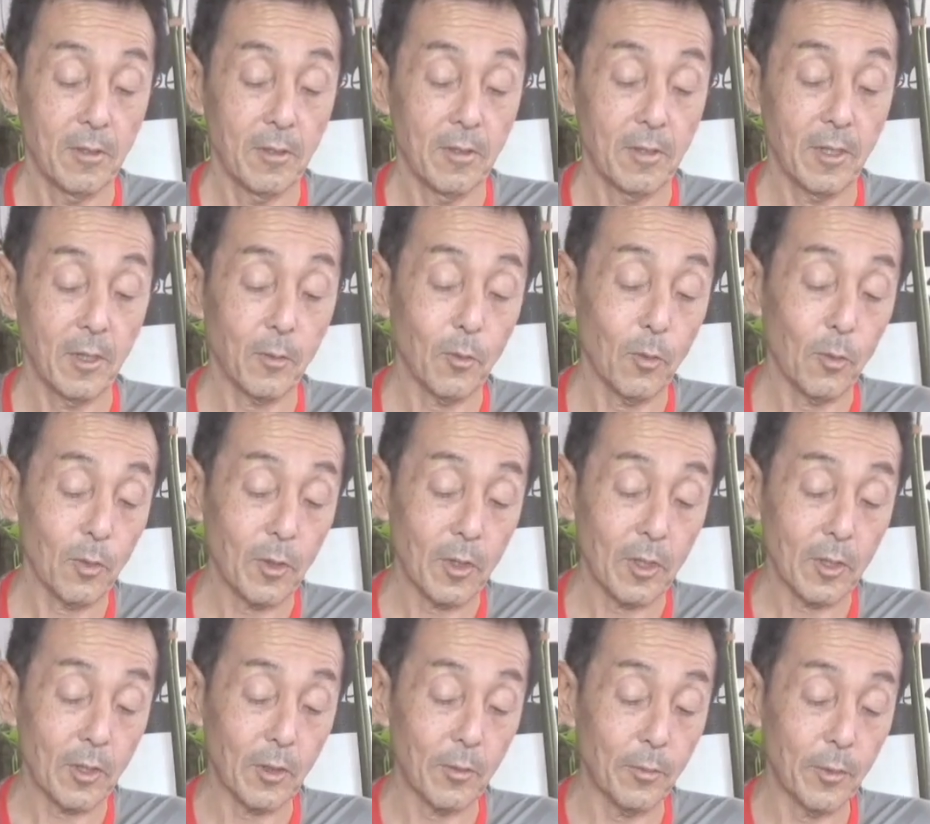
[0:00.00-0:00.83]
でこの
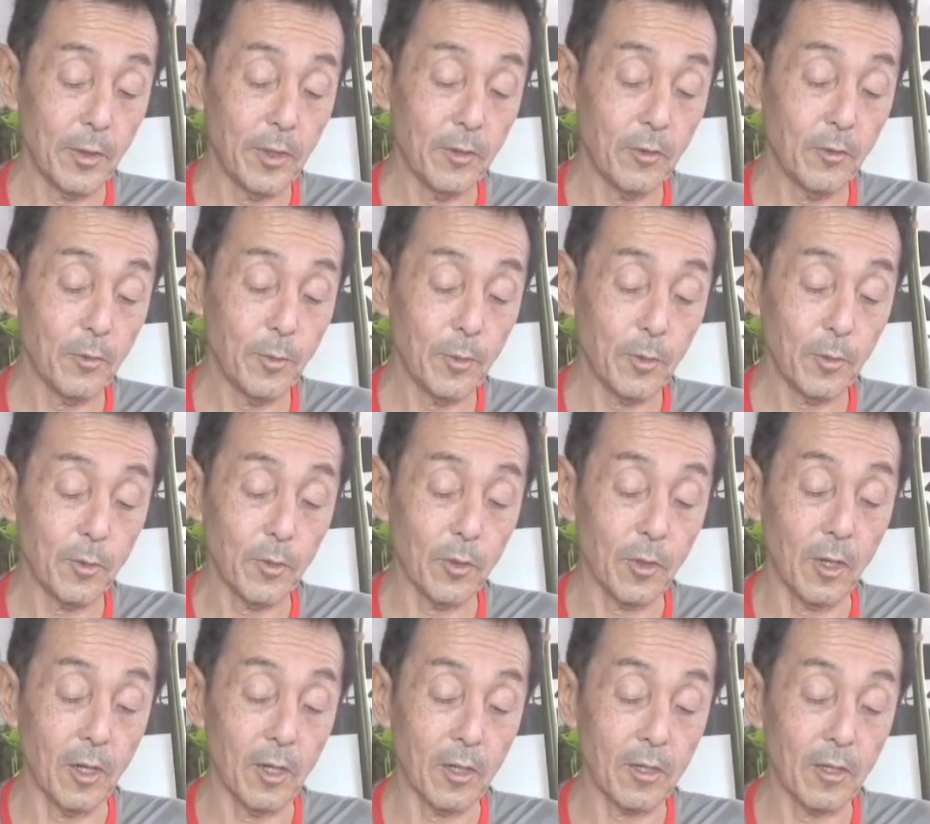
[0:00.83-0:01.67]
方 Facebook
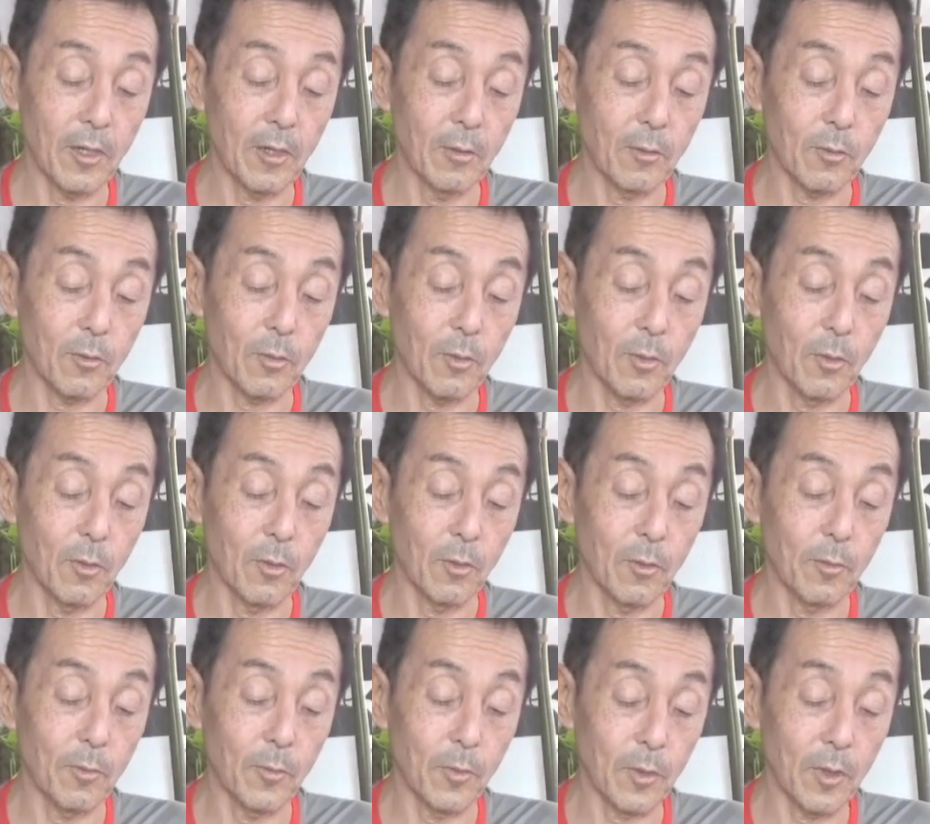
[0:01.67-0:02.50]
の
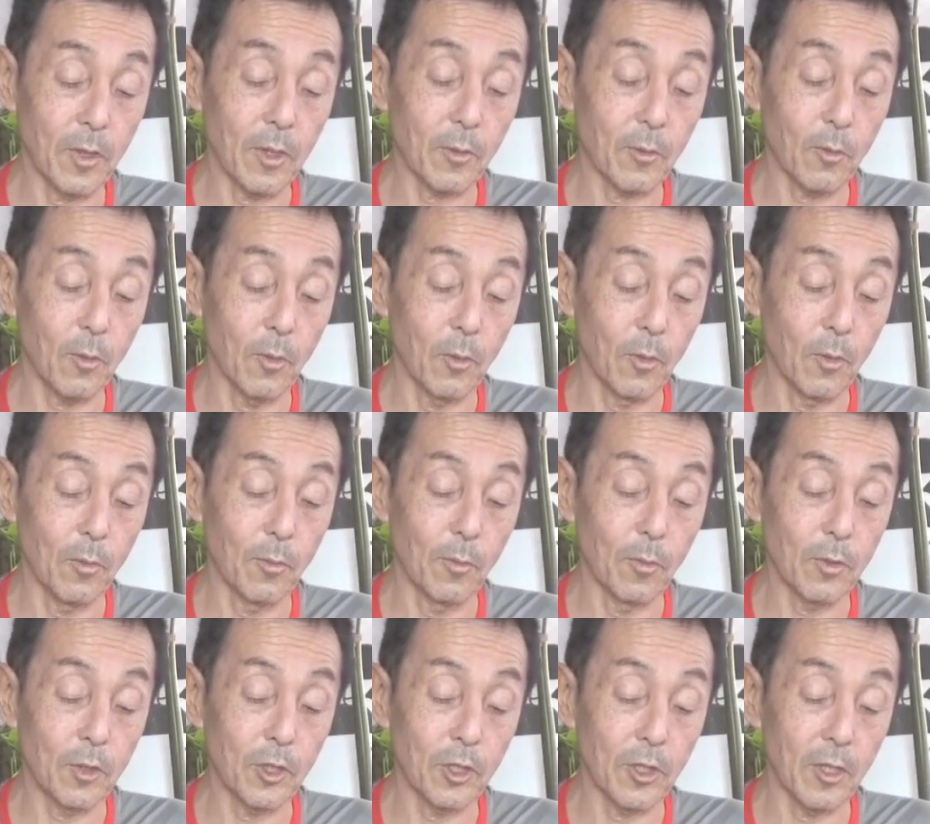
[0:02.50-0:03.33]
アカウントもねこうお
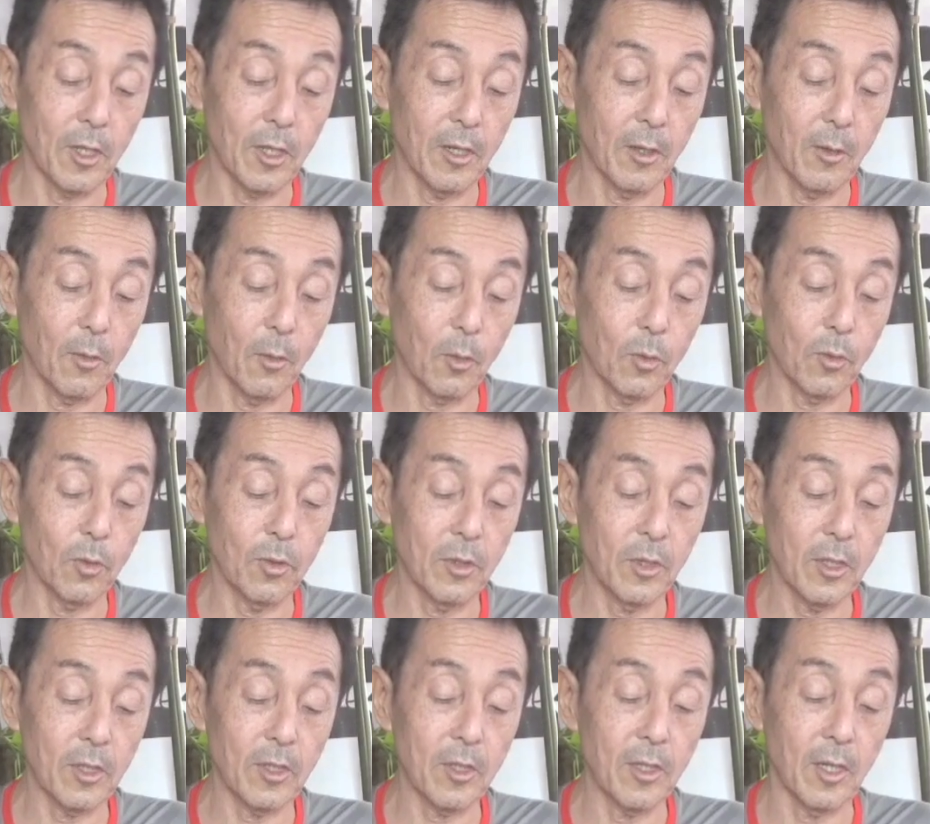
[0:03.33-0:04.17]
持ちで送っ
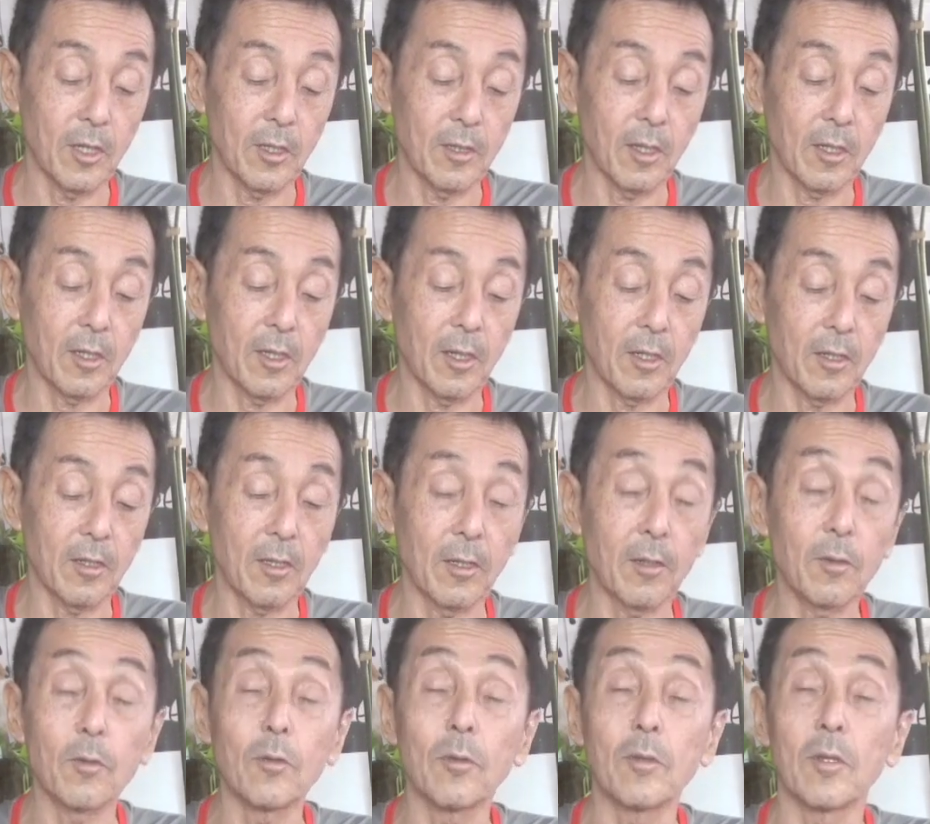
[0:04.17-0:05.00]
てきていただい
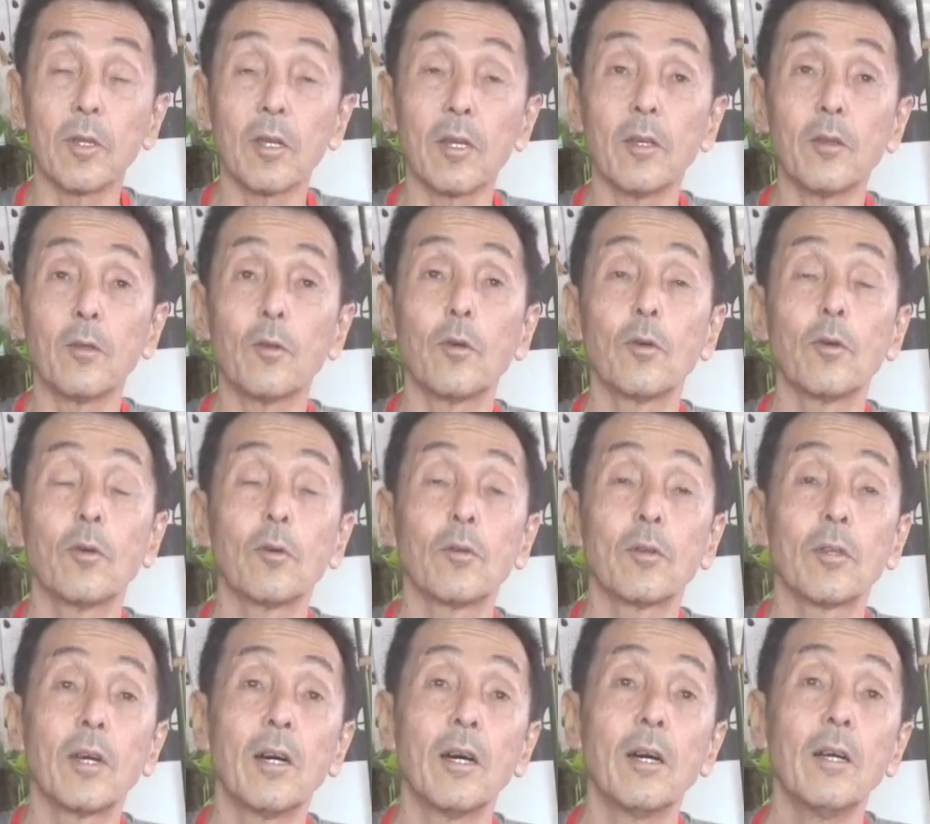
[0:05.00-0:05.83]
てるんで、いろい
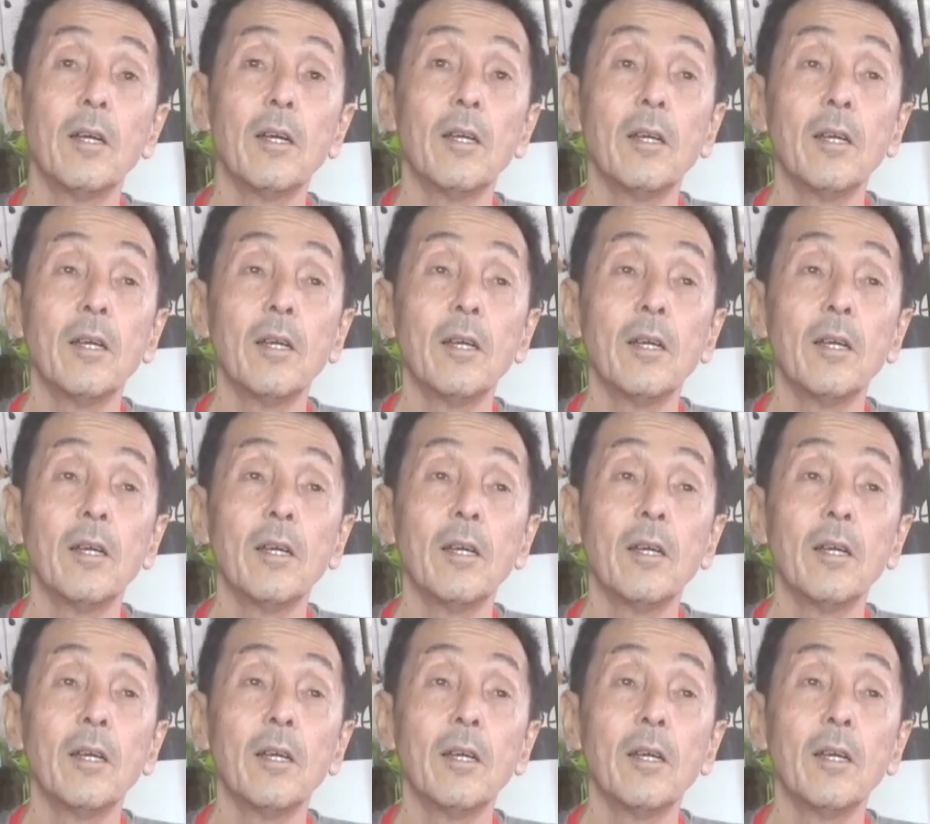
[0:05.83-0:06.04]
ろな